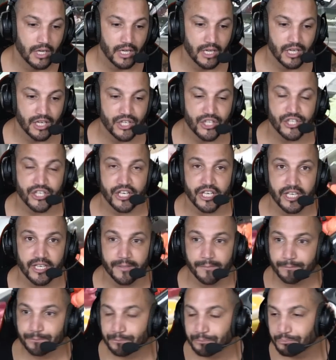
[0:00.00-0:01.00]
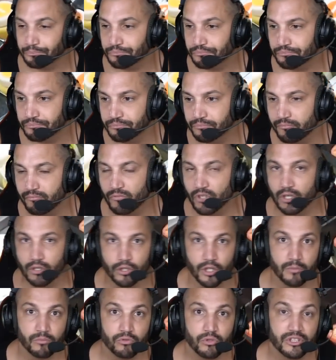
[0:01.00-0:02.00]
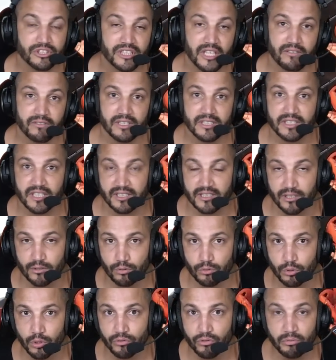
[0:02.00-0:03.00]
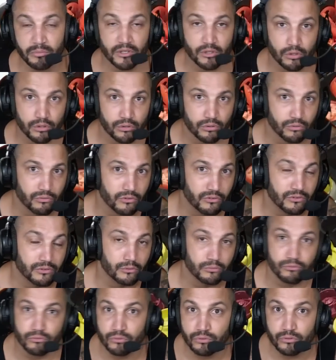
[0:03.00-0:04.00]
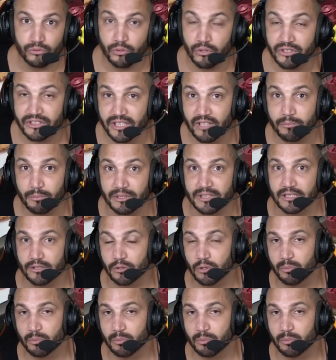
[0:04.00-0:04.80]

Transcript: j'ai, comme vous le savez, certains d'entre vous, mais d'autres ne, le savent peut-être